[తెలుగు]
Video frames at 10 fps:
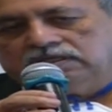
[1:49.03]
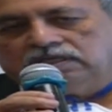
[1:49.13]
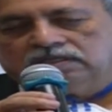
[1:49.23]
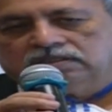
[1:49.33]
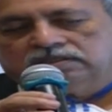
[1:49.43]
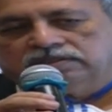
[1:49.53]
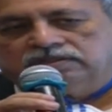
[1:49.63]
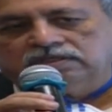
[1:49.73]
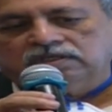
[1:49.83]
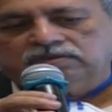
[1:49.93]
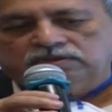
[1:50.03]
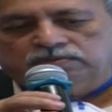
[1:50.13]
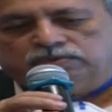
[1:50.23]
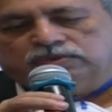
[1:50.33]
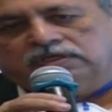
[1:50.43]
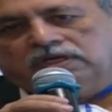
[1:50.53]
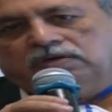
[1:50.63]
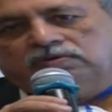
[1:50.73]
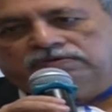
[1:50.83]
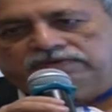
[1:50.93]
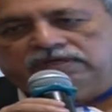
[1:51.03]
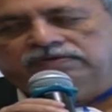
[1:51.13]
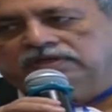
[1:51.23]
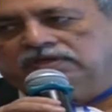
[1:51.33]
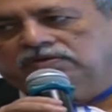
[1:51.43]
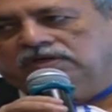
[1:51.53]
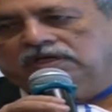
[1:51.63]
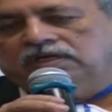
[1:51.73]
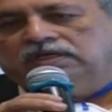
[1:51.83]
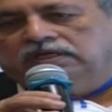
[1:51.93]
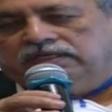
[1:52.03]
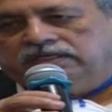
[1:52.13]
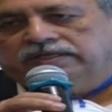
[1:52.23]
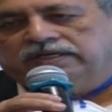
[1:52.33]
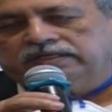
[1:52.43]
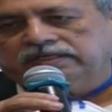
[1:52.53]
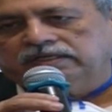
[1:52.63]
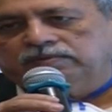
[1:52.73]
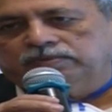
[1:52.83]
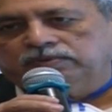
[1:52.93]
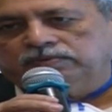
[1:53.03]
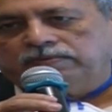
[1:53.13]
డాక్టర్ సచిన్ గారితో పుస్తకం కాకుండా వేరే విధంగా కూడా ఇంటరాక్ట్ అయినప్పుడు